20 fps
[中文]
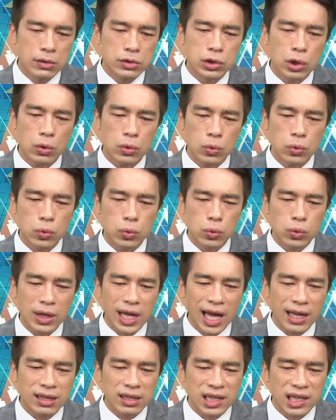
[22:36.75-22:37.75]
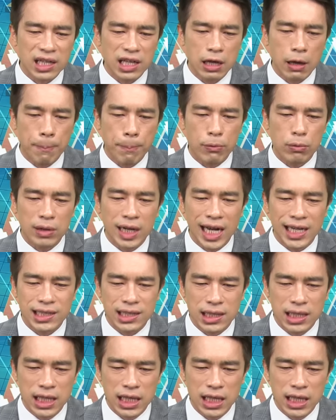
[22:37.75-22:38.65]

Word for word: 从无量底部开始